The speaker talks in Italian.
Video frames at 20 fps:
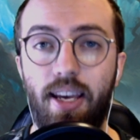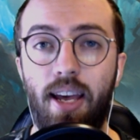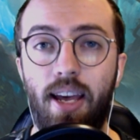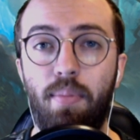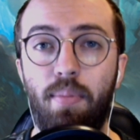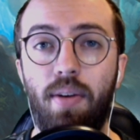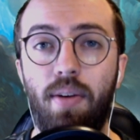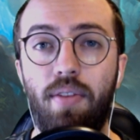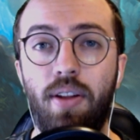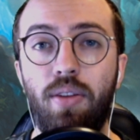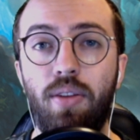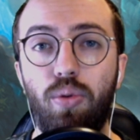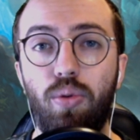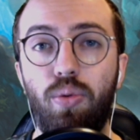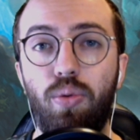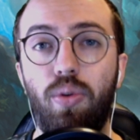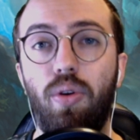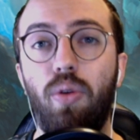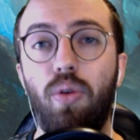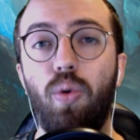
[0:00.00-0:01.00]

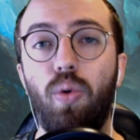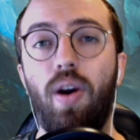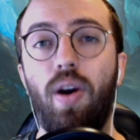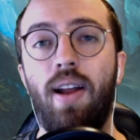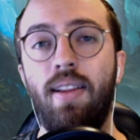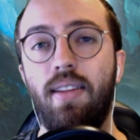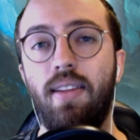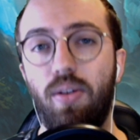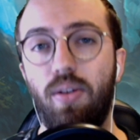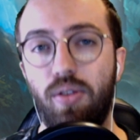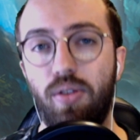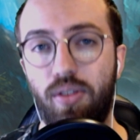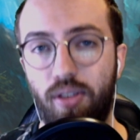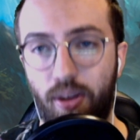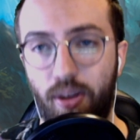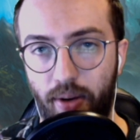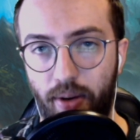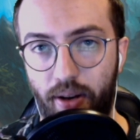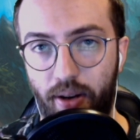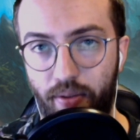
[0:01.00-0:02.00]
M21 durante lo
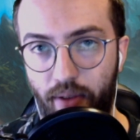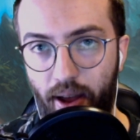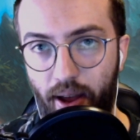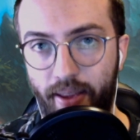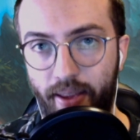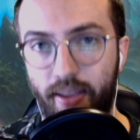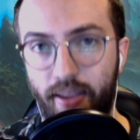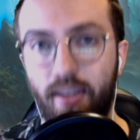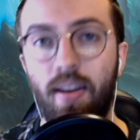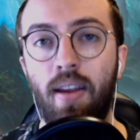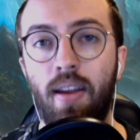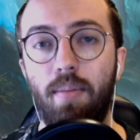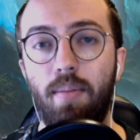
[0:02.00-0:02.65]
streamer event